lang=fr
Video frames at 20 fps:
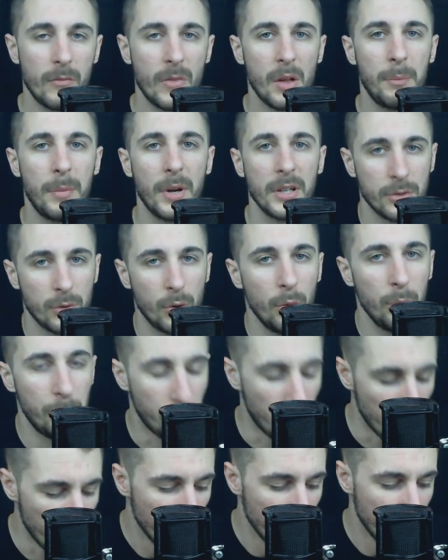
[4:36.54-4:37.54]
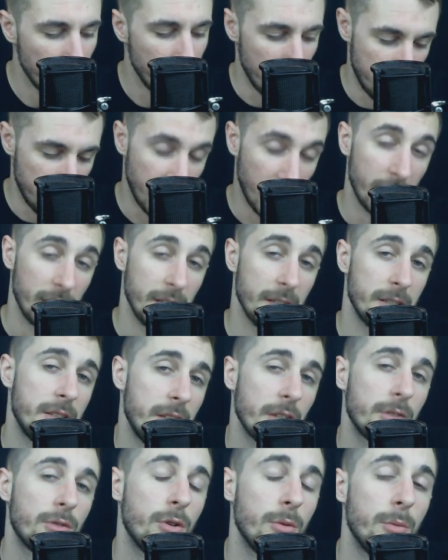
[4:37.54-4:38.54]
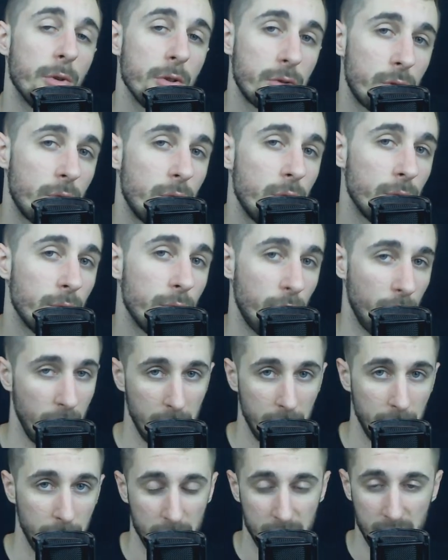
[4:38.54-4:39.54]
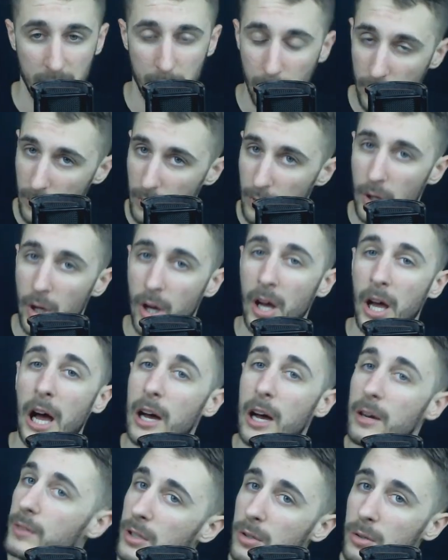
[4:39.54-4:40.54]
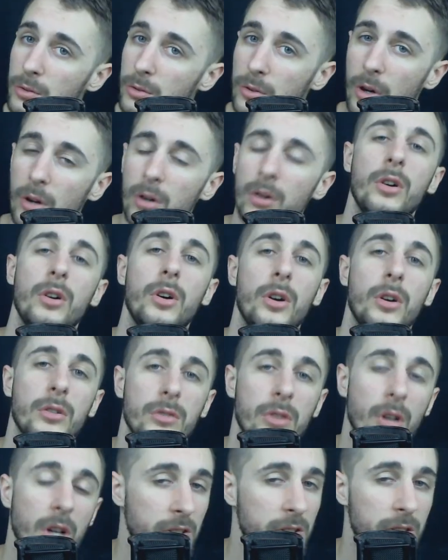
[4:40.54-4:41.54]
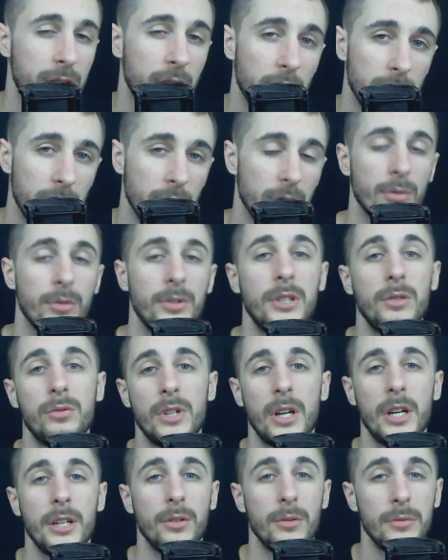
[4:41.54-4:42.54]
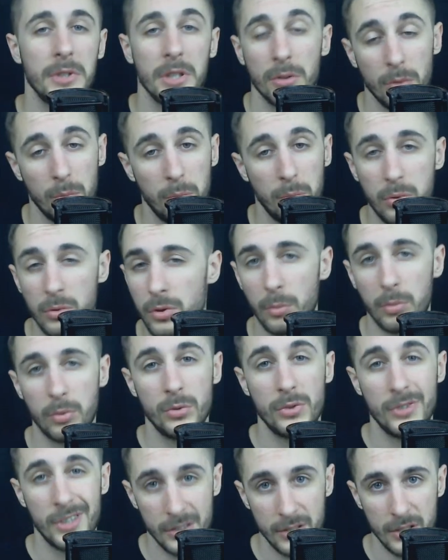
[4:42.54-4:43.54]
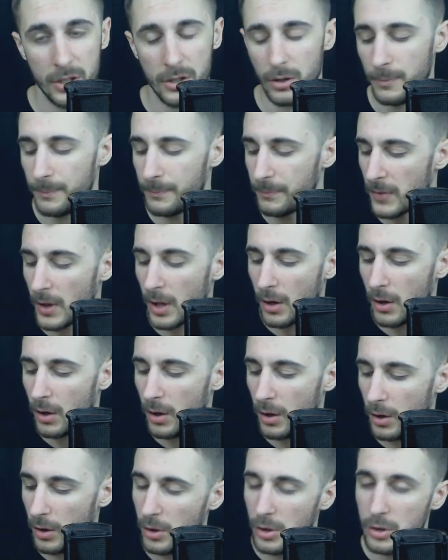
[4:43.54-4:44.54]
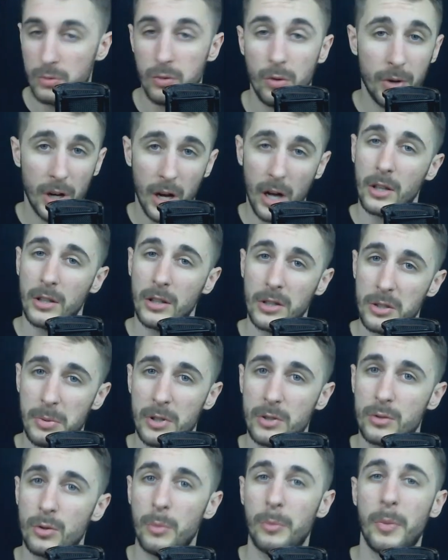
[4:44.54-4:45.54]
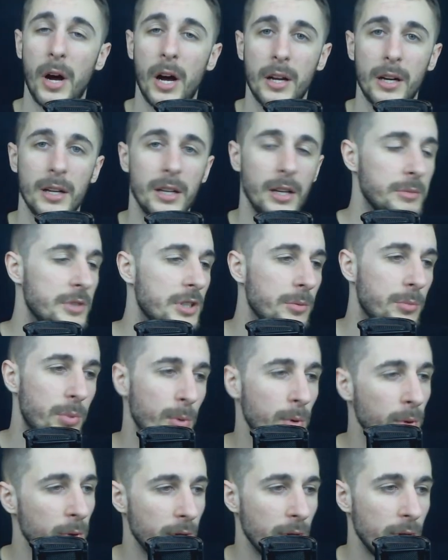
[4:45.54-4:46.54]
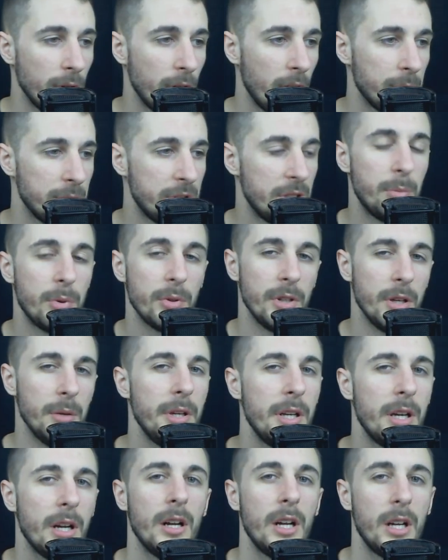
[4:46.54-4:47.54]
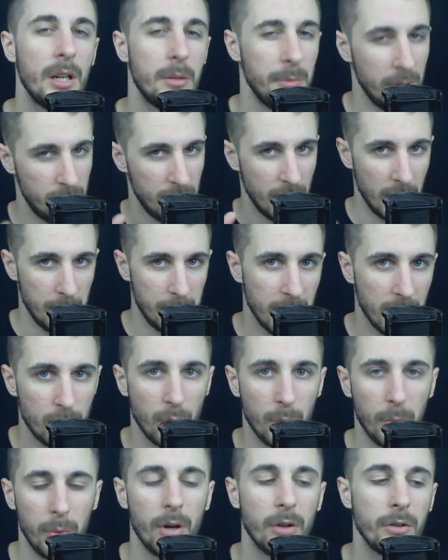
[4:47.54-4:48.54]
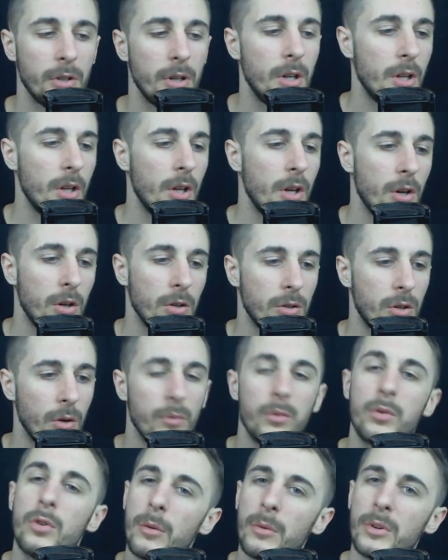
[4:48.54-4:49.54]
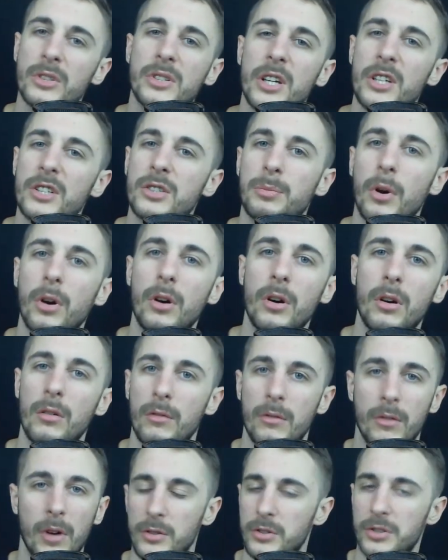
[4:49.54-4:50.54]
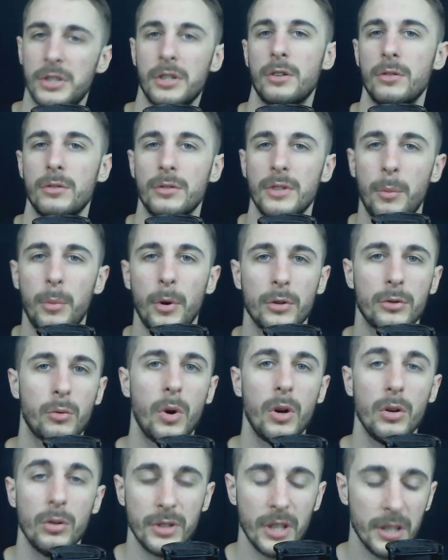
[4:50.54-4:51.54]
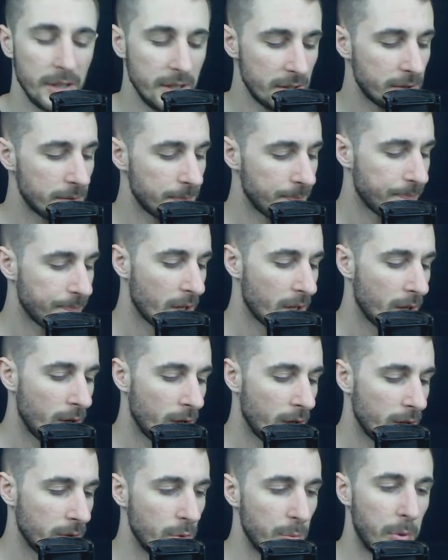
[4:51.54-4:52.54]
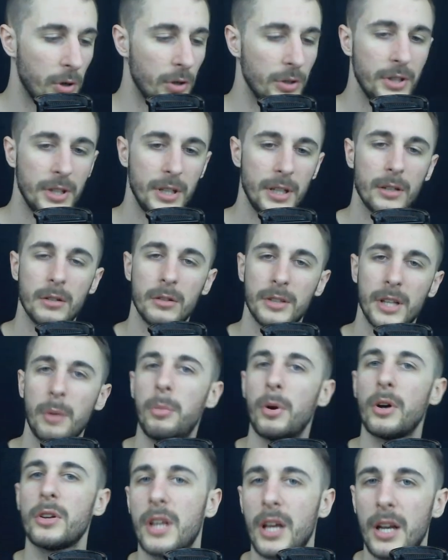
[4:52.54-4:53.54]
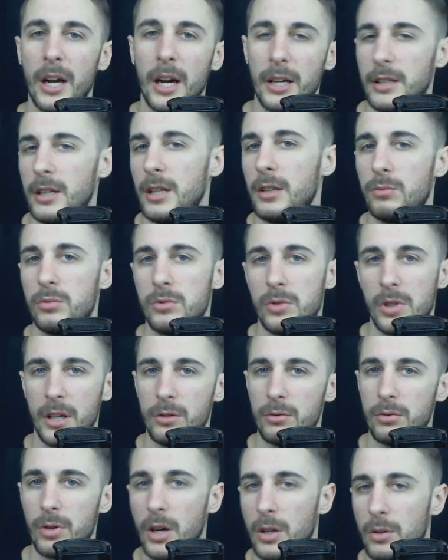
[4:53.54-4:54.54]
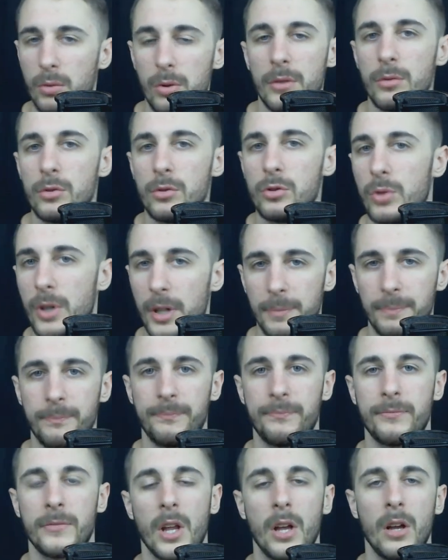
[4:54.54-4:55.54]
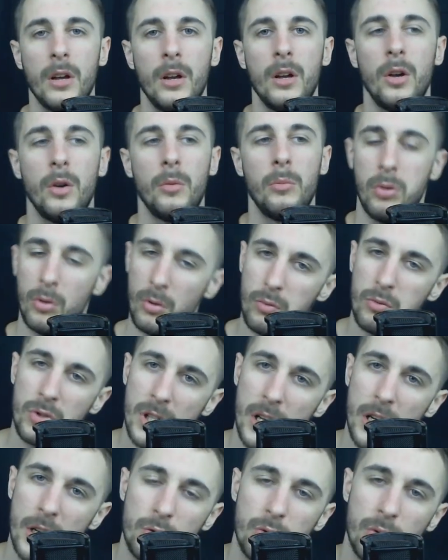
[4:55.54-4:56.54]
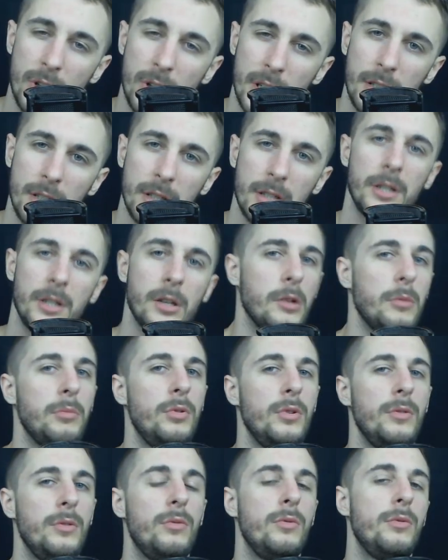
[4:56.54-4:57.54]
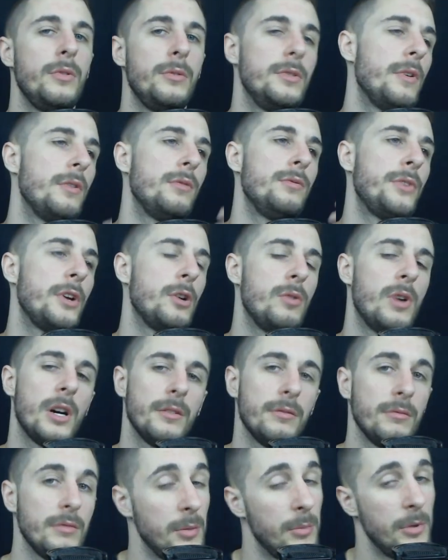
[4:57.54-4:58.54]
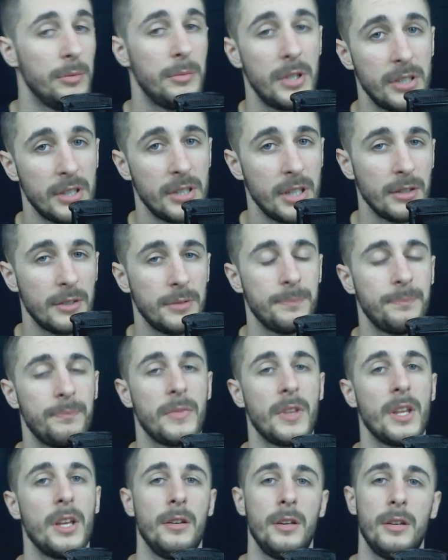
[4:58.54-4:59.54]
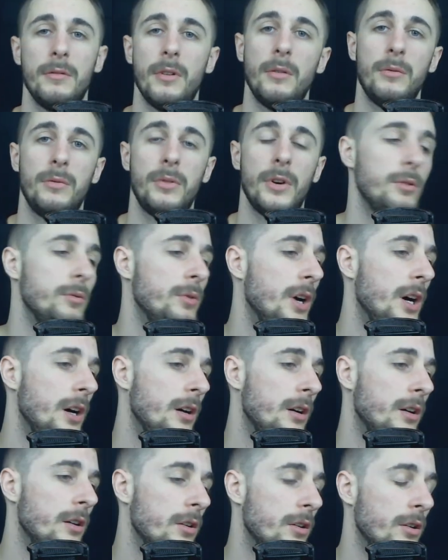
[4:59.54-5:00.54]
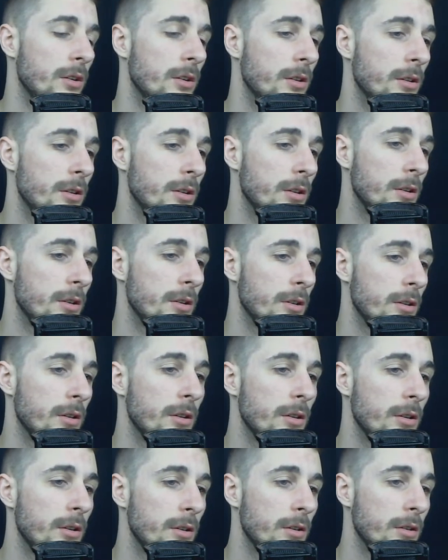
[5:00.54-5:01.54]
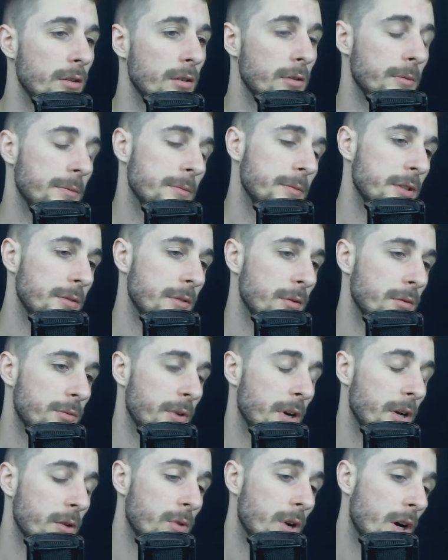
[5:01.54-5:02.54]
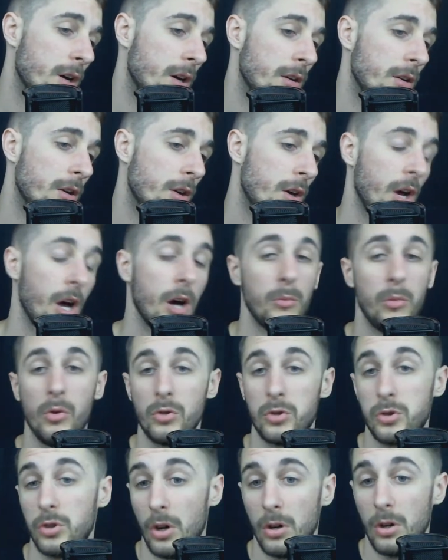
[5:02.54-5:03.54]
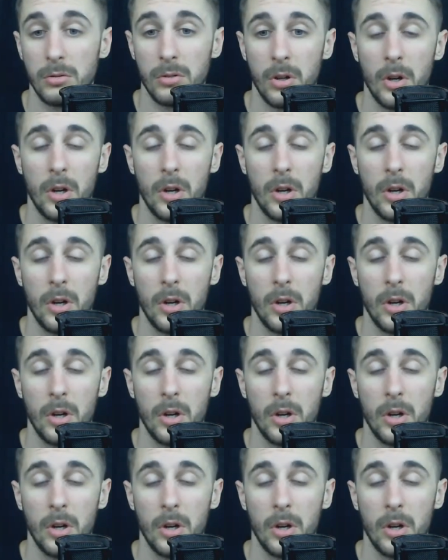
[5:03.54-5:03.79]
Parce qu'on peut faire exactement ce que l'on veut. Et forcément, avec le temps, dans la cigarette électronique, vous allez devenir de plus en plus exigeant. Euh, je vous fais un espèce de parallèle un petit peu euh, débile, mais vous allez bien comprendre quand vous commencez un sport, on va dire euh, n'importe quoi, le tennis, vous prenez euh, n'importe quelle raquette, vous allez sur un cours et vous jouez. Plus vous allez jouer, plus il va vous falloir des bonnes baskets, il va vous falloir, euh, il va vous falloir un bon short,